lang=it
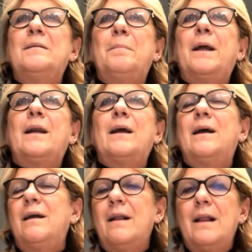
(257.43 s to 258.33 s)

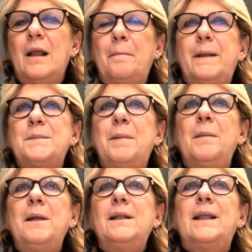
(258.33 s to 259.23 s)
per, per
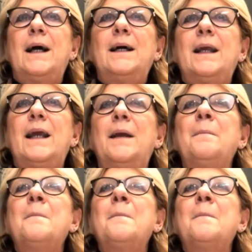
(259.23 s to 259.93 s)
sperimentare